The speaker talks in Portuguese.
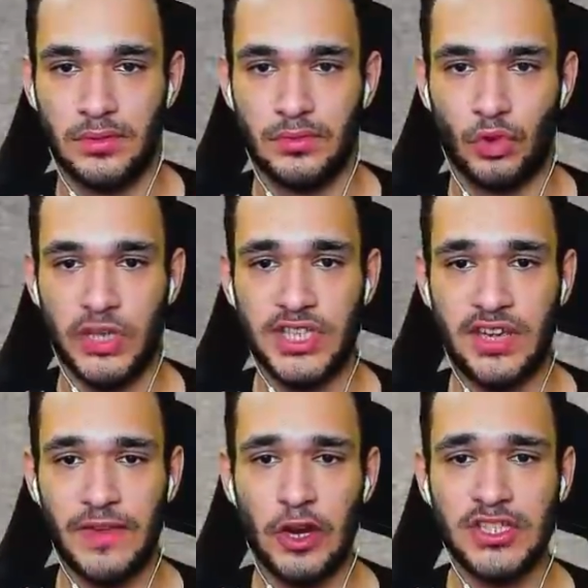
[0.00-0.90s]
Nossa, que
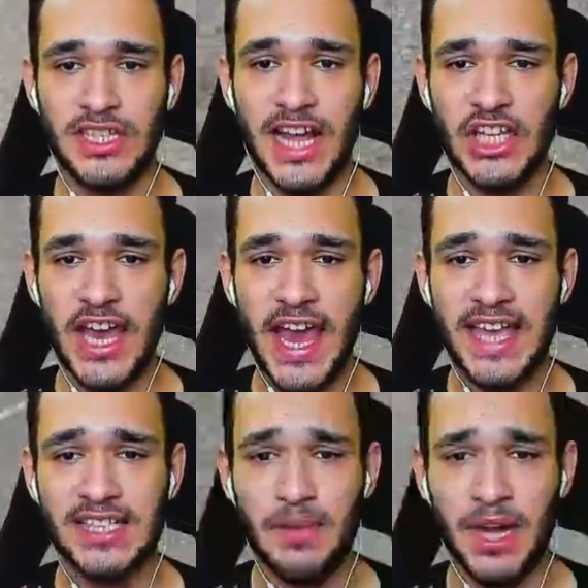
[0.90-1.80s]
velocidade é
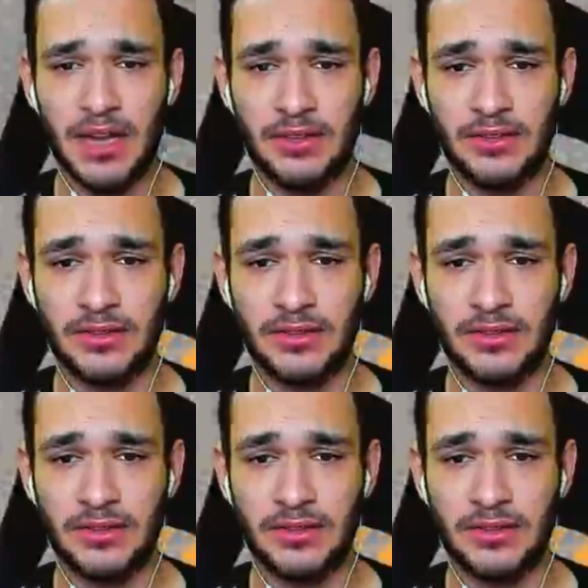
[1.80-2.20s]
essa, mano?